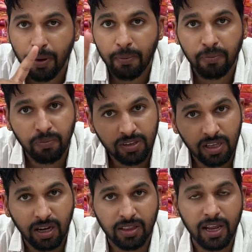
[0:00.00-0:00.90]
पे
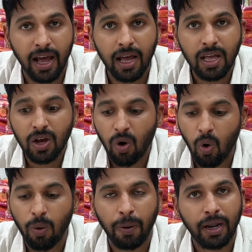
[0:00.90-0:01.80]
मैसेज कर देना
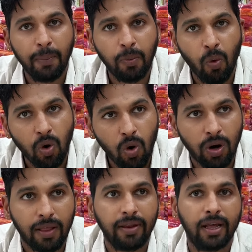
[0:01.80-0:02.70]
और फटाफट फॉलो
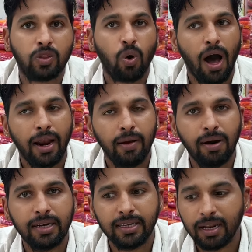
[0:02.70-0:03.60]
करा देना तो आने
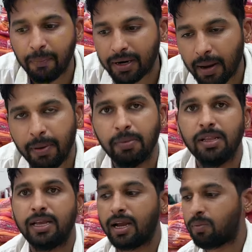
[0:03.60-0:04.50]
वाले डिजाइन फटाफट
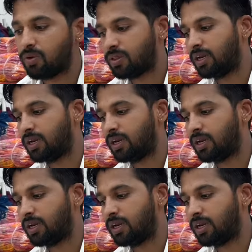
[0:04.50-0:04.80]
मिल जाएगा आपको